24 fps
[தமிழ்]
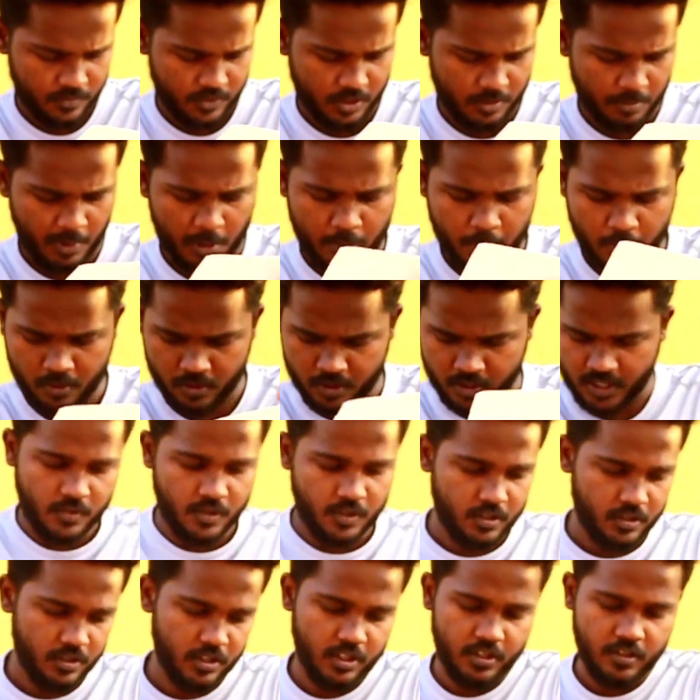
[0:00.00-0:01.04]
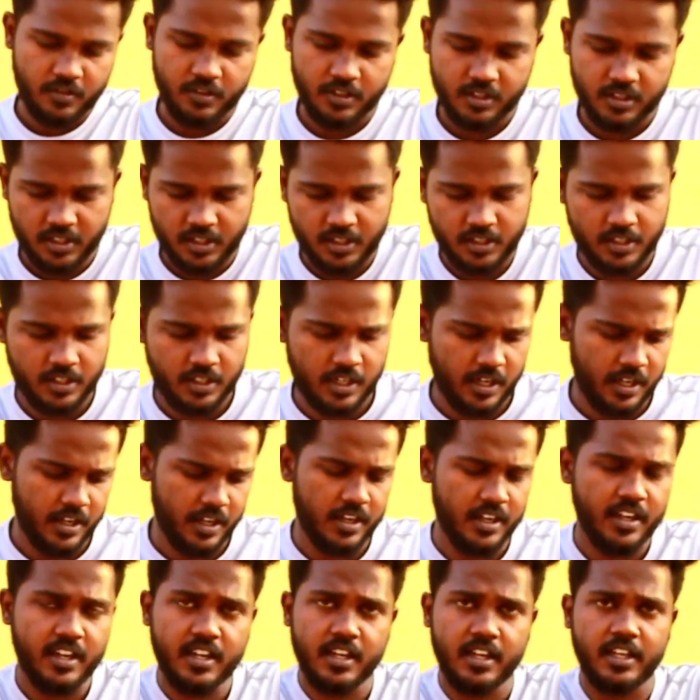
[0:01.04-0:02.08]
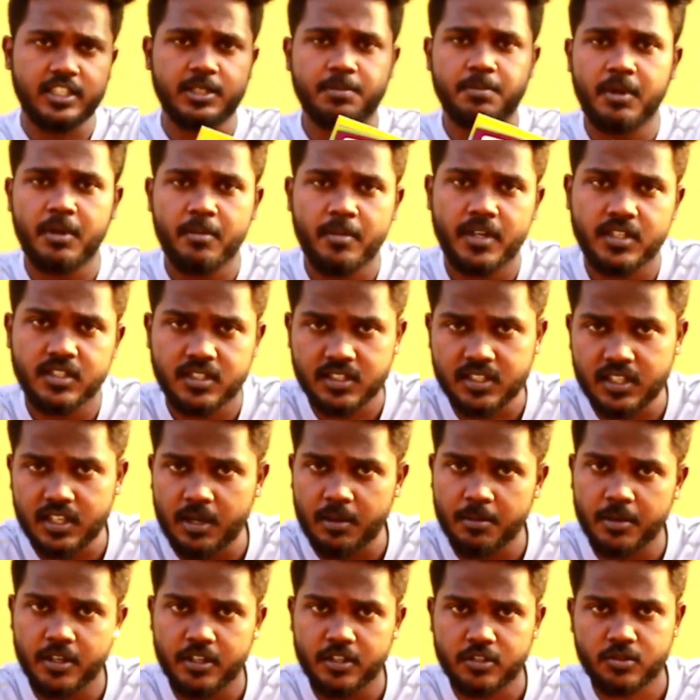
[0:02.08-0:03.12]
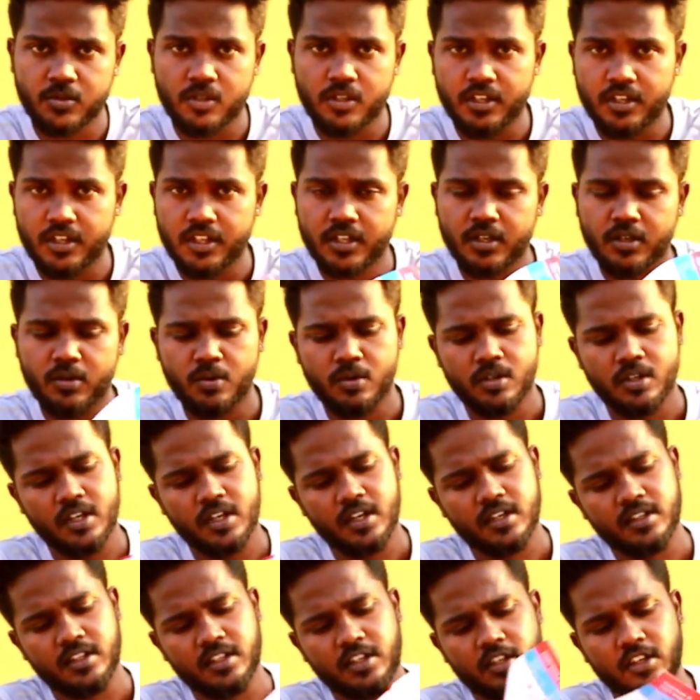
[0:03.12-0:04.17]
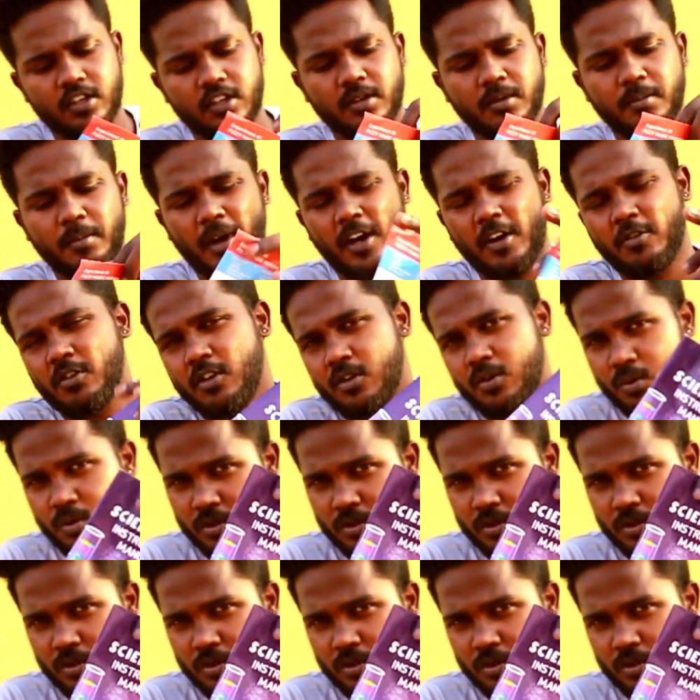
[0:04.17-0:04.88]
சரி பார்ப்போம் என்னென்னு தென் வந்து இதில் என்னென்ன எக்ஸ்பிரிமெண்ட்ஸ் அப்படின்னு சொல்லிட்டு கொடுக்கறதுக்கு மேனுவல்